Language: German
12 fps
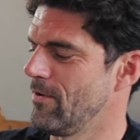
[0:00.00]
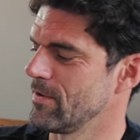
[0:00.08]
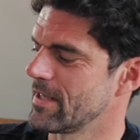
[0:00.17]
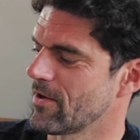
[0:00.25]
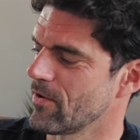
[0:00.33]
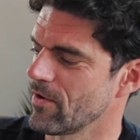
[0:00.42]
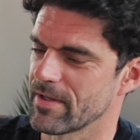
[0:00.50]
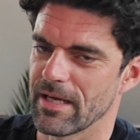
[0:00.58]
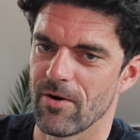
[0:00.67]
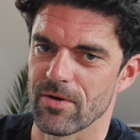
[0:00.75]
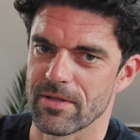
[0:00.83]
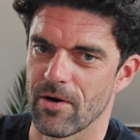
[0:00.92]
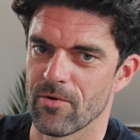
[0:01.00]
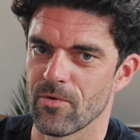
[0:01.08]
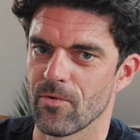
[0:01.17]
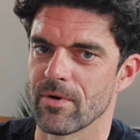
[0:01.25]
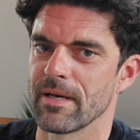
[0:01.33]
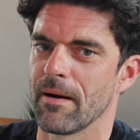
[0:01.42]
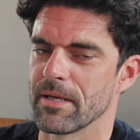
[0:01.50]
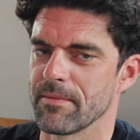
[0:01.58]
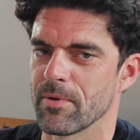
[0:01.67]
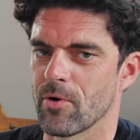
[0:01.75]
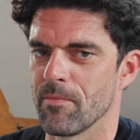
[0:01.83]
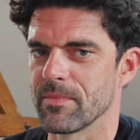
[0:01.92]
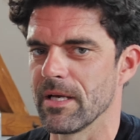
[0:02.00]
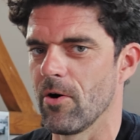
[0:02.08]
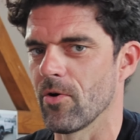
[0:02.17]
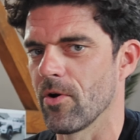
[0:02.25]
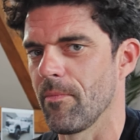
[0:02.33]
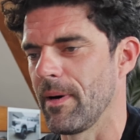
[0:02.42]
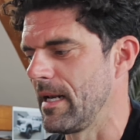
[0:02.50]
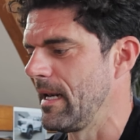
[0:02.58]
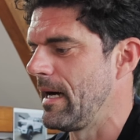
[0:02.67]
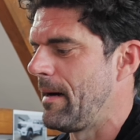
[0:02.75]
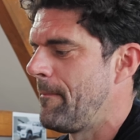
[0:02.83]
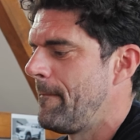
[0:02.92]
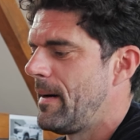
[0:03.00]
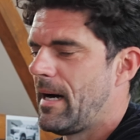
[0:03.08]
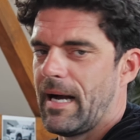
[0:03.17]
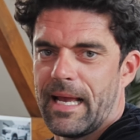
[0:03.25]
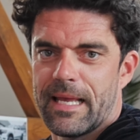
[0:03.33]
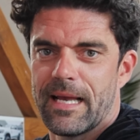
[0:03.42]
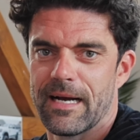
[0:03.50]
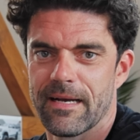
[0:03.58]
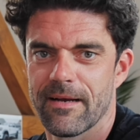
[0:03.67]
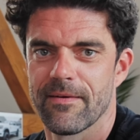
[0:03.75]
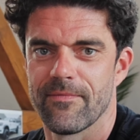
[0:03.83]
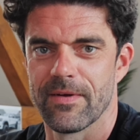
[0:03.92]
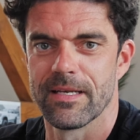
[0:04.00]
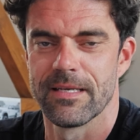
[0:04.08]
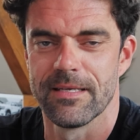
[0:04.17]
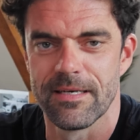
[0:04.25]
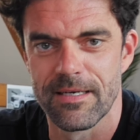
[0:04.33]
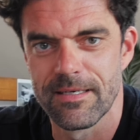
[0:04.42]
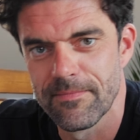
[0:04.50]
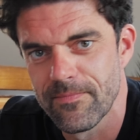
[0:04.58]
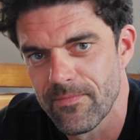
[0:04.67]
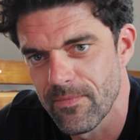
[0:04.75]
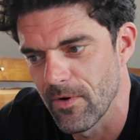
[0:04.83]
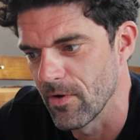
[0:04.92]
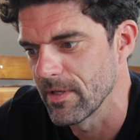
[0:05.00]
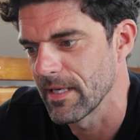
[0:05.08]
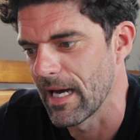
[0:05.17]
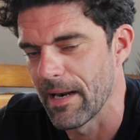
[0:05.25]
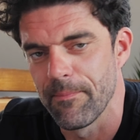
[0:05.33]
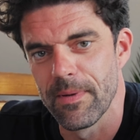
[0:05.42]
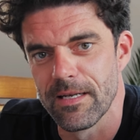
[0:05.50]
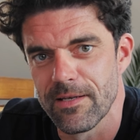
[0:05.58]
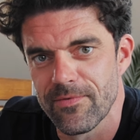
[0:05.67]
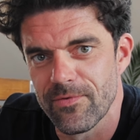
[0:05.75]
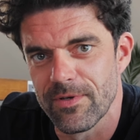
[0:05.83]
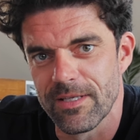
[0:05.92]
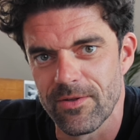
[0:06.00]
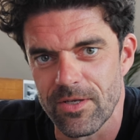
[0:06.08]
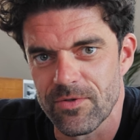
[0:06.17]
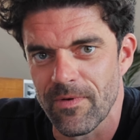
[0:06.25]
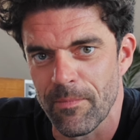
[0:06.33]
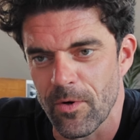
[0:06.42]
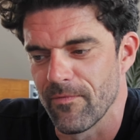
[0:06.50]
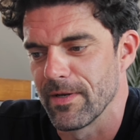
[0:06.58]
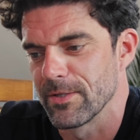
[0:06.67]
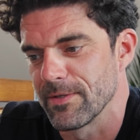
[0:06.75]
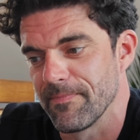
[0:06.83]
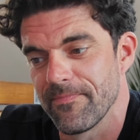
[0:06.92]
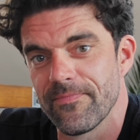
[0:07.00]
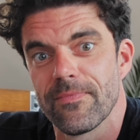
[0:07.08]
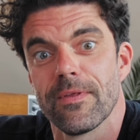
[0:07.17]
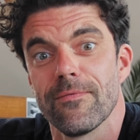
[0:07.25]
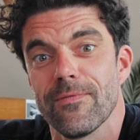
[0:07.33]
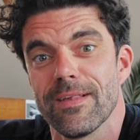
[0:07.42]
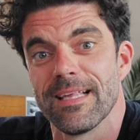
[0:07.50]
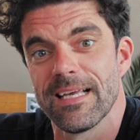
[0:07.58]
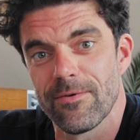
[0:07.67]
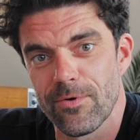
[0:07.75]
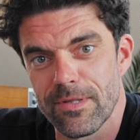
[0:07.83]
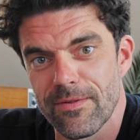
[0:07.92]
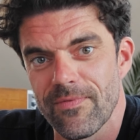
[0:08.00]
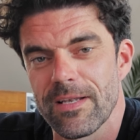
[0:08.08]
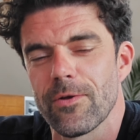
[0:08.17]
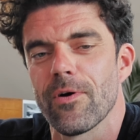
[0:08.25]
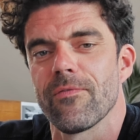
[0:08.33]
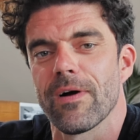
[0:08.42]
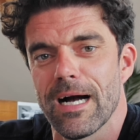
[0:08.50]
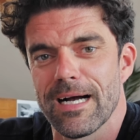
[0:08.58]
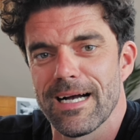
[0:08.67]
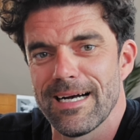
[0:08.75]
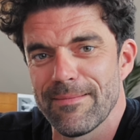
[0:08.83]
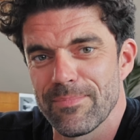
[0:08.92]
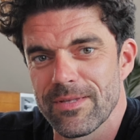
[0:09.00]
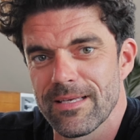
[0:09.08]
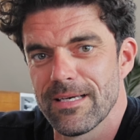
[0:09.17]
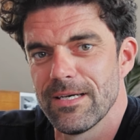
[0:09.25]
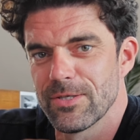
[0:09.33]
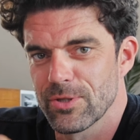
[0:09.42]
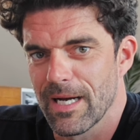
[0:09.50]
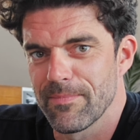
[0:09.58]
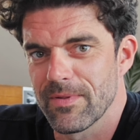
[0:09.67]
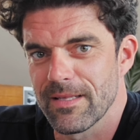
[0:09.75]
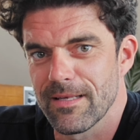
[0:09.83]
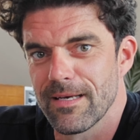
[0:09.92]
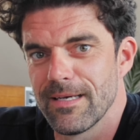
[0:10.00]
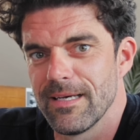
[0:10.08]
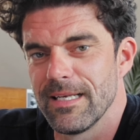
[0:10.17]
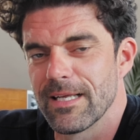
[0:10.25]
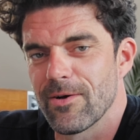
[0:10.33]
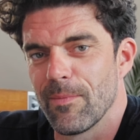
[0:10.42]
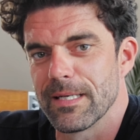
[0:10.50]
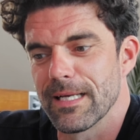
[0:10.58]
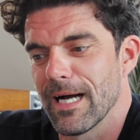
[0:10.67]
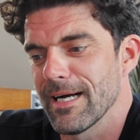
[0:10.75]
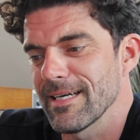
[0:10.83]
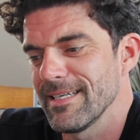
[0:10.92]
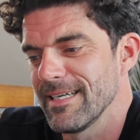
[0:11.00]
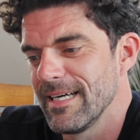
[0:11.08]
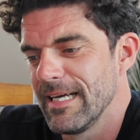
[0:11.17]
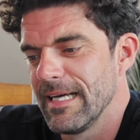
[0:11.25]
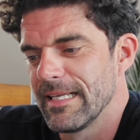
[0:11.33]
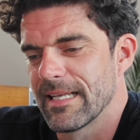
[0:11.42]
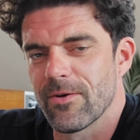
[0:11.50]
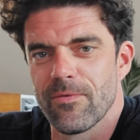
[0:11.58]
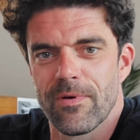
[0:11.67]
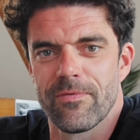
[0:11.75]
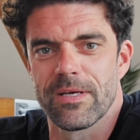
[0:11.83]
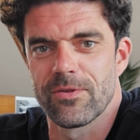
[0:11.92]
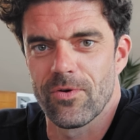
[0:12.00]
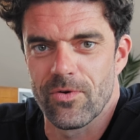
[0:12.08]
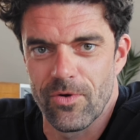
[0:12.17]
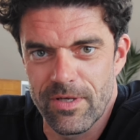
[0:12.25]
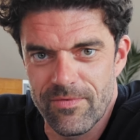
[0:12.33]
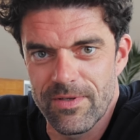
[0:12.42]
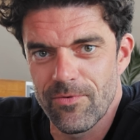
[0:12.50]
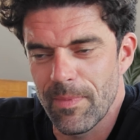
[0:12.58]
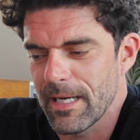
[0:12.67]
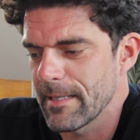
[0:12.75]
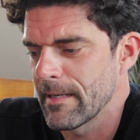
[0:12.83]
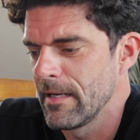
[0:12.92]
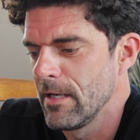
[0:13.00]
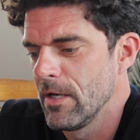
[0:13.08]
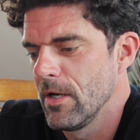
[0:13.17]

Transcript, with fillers: und die könnt ihr euch da auch downloaden, aber die bekommt ihr auch nochmal am Eingang, wenn ihr euch anmeldet für die Dodge Wem Convention. Wir sehen uns. Wenn ihr noch Fragen habt, schreibt es in die Kommentare. Dann können wir vielleicht noch ein neues Video machen.